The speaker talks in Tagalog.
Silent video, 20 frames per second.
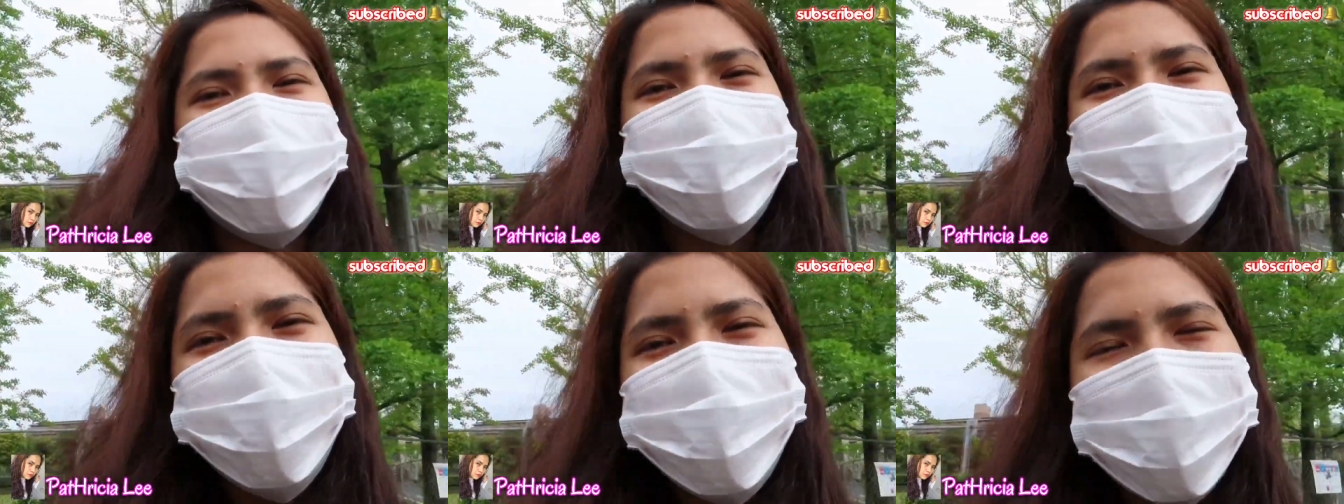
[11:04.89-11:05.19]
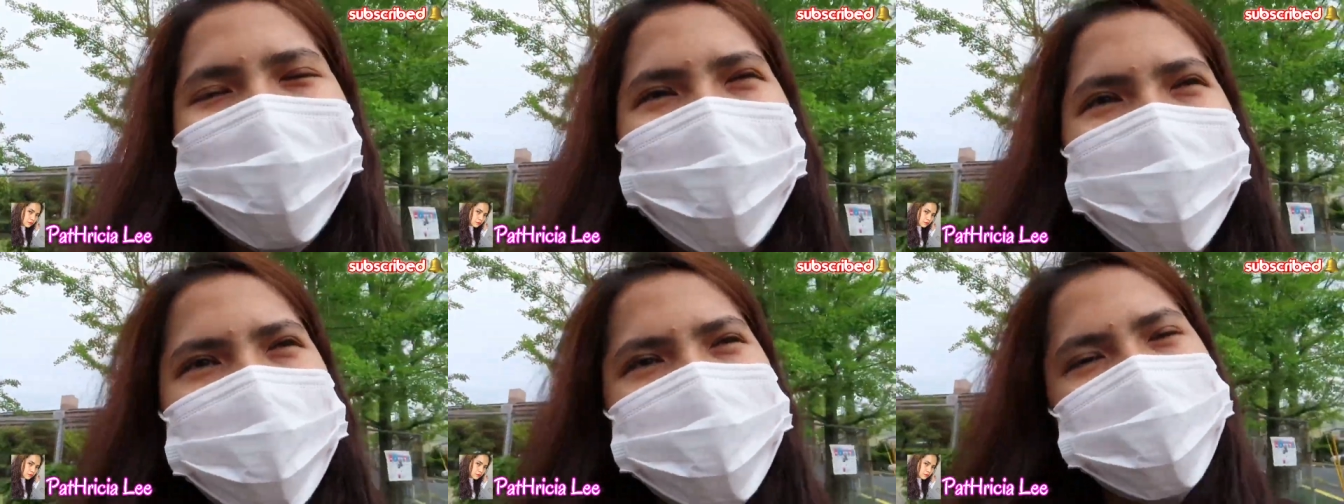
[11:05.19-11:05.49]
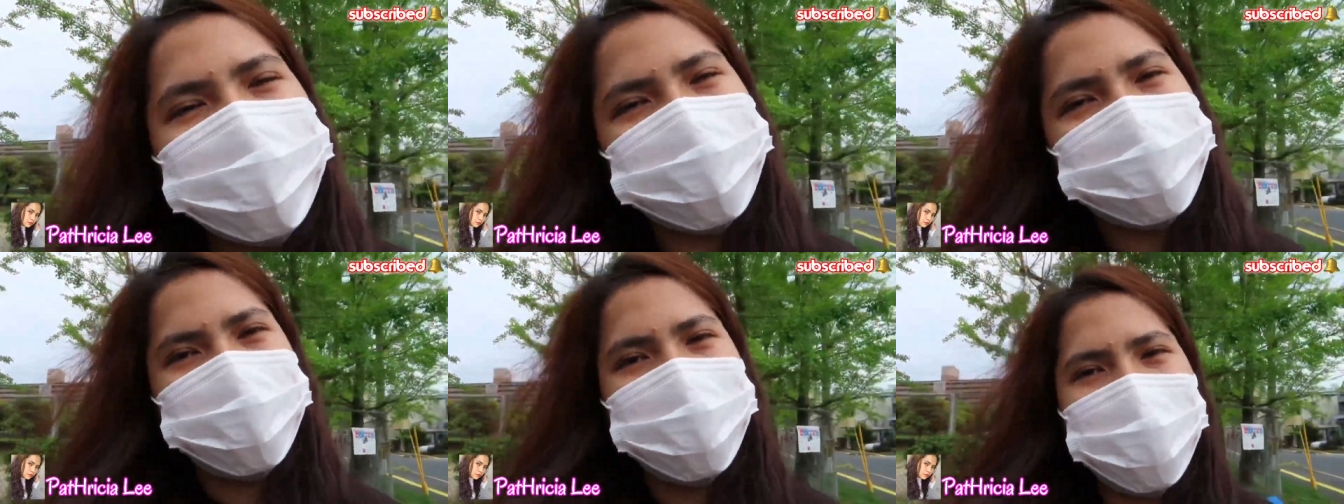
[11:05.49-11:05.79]
do
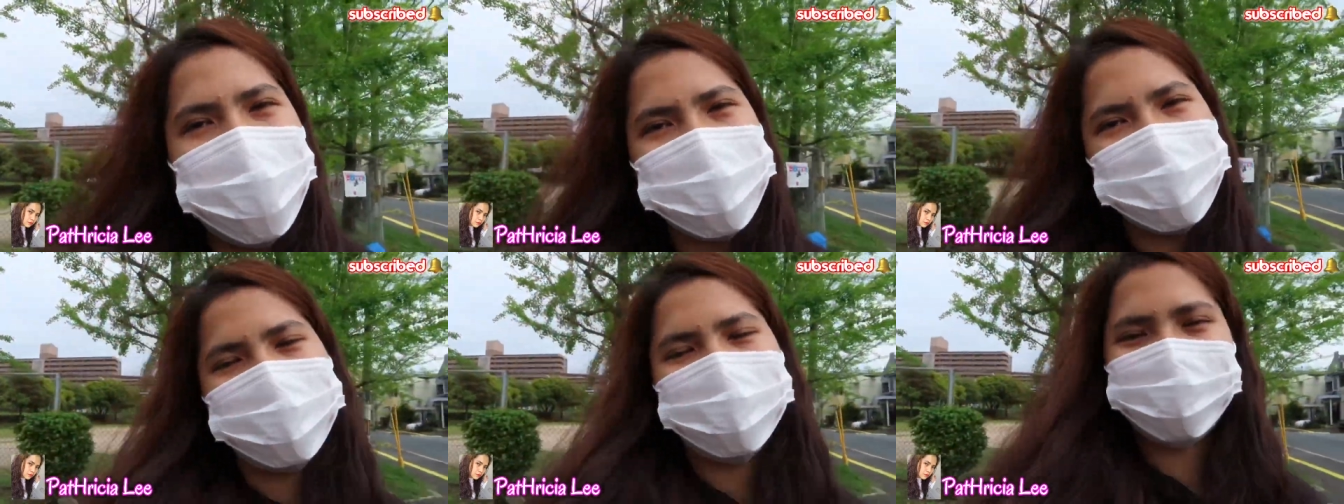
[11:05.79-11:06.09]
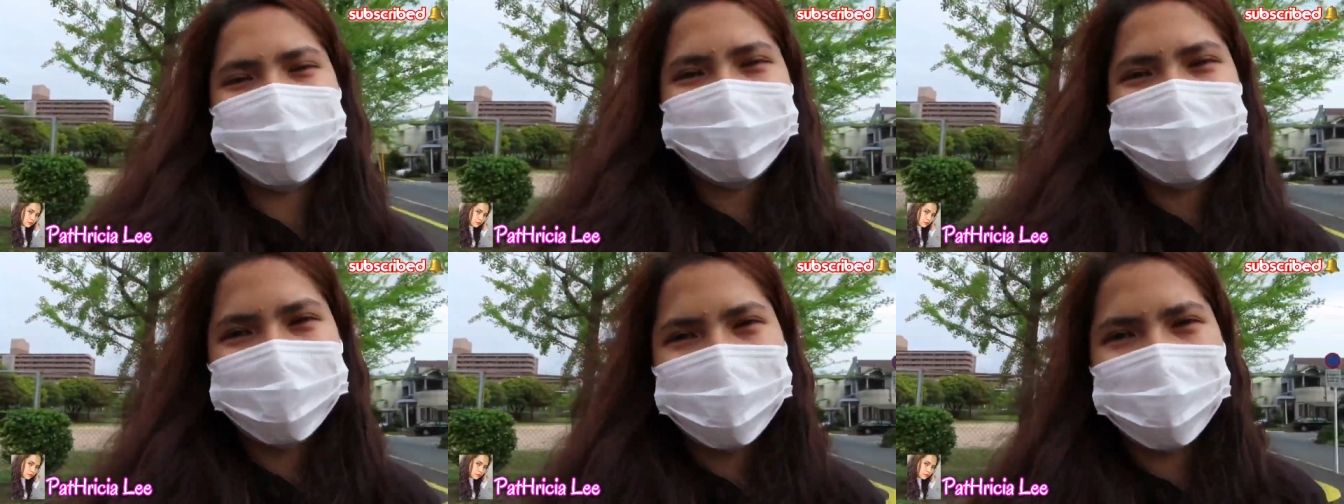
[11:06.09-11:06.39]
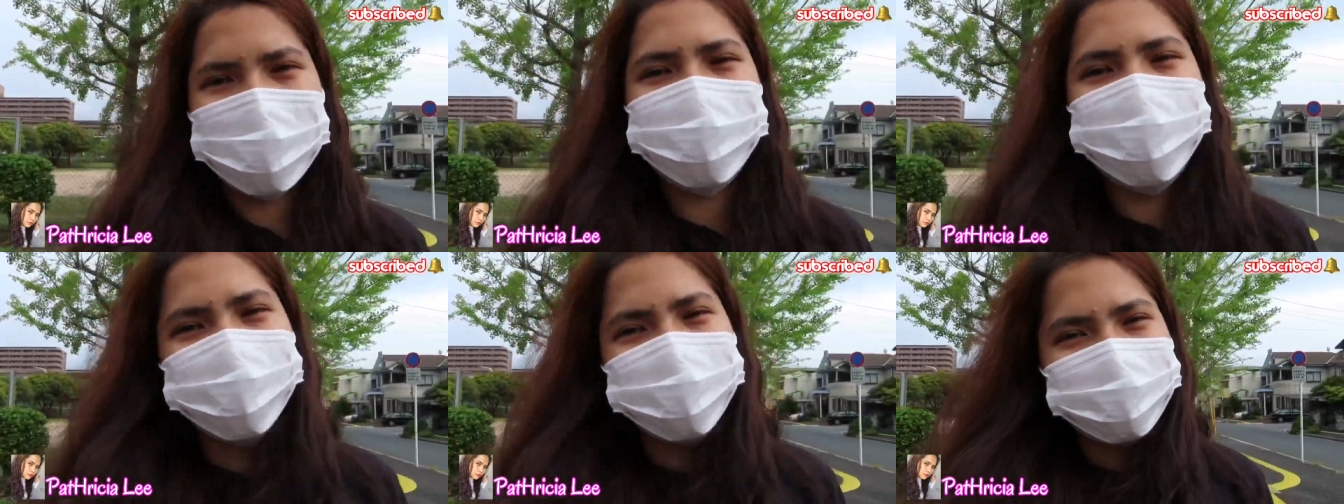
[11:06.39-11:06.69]
appreciate it.
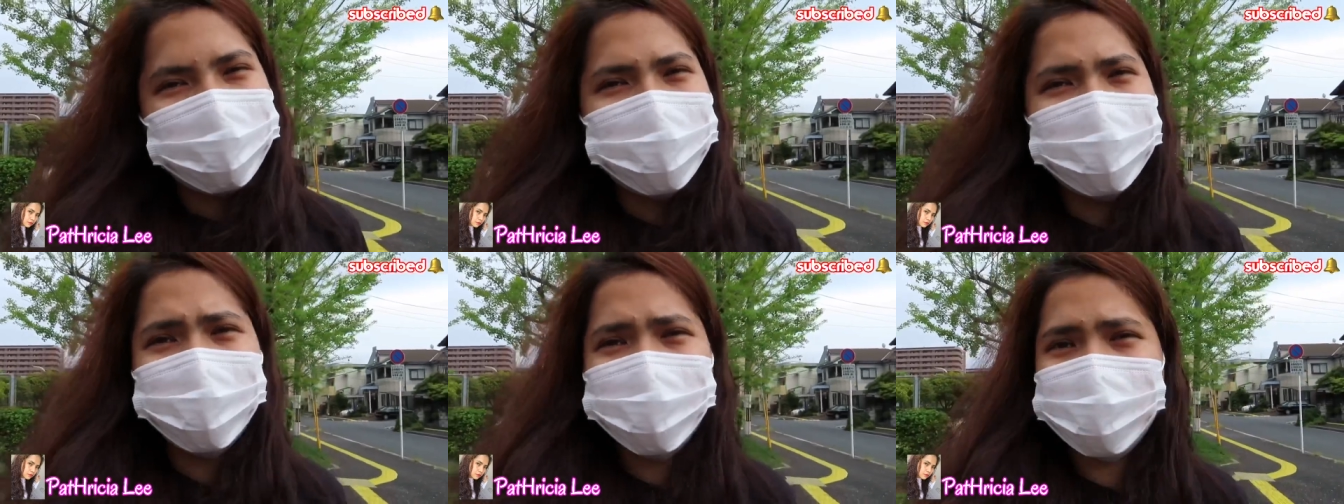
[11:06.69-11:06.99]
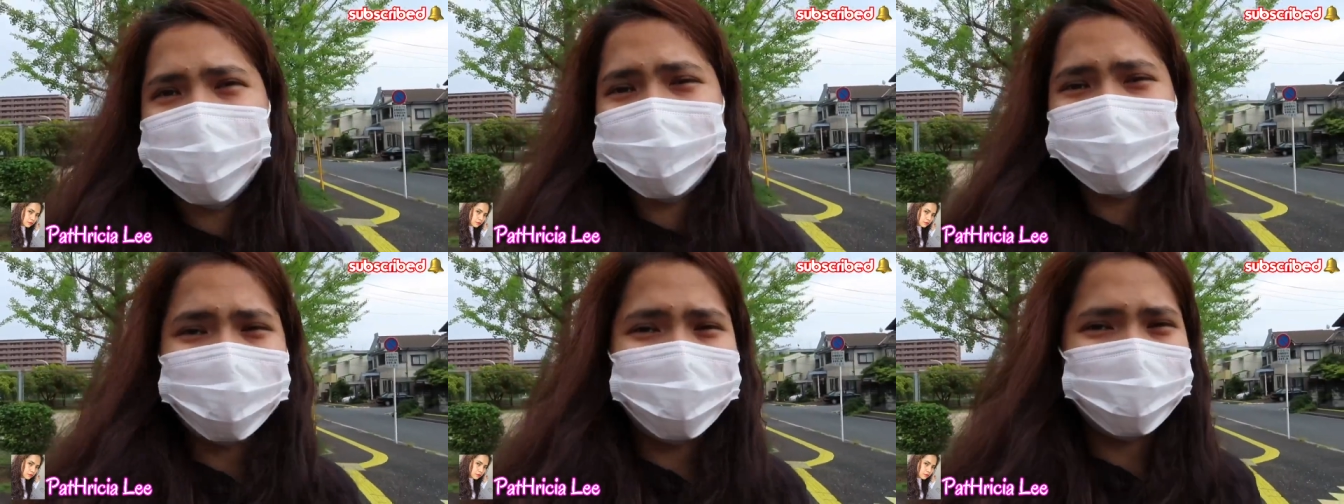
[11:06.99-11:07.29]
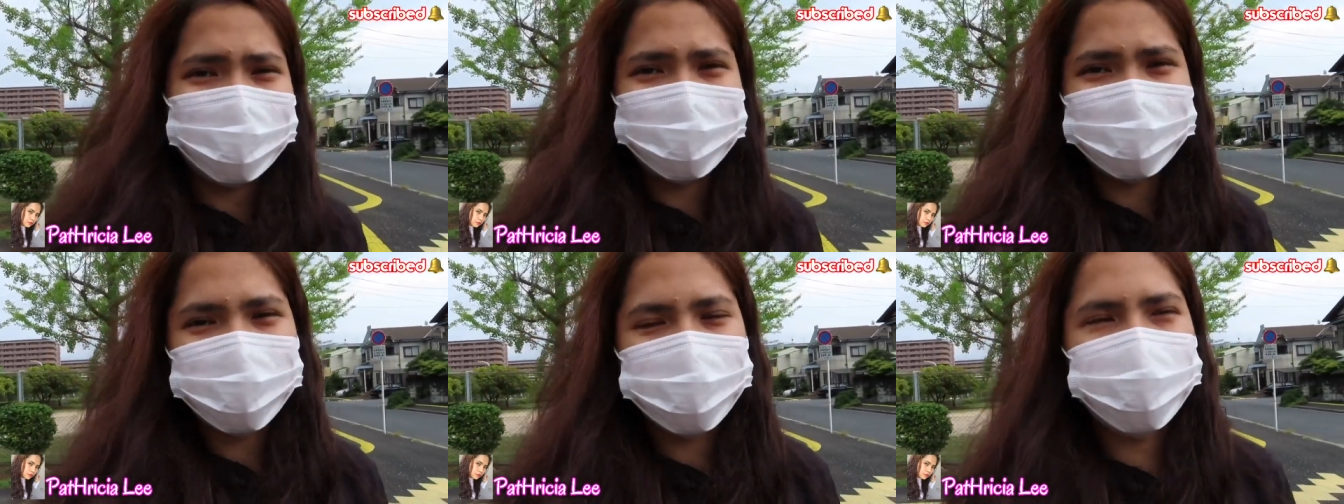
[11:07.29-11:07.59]
Thank you, thank you so
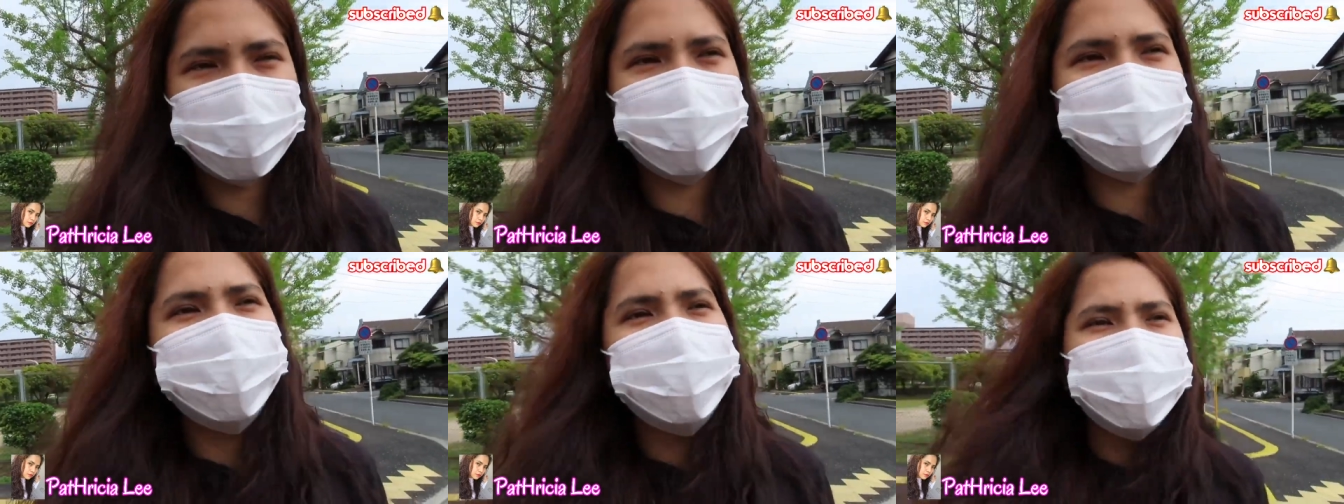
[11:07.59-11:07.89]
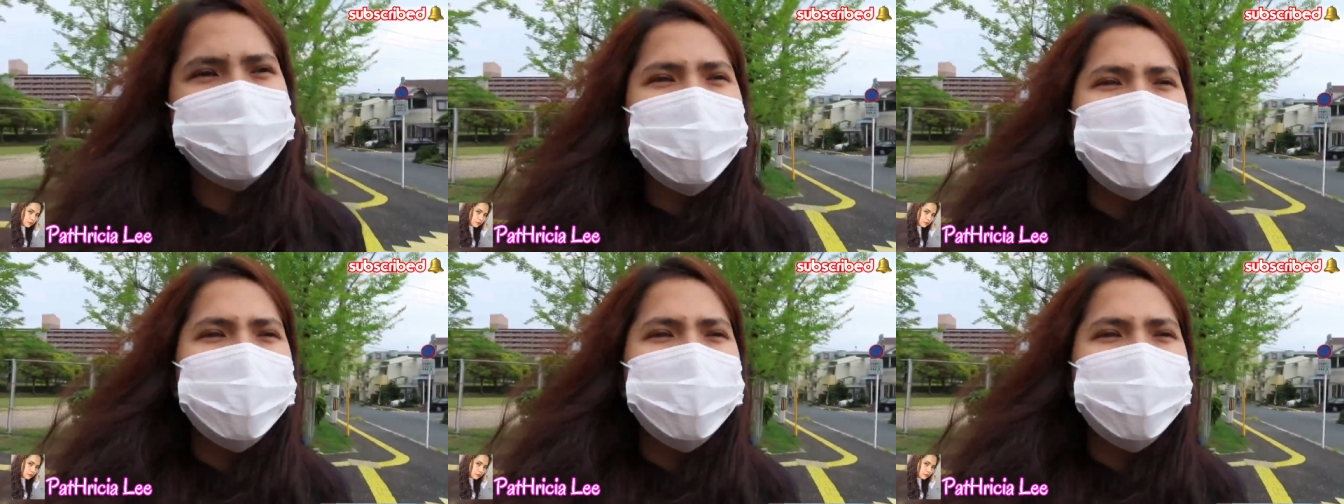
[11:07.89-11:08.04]
much.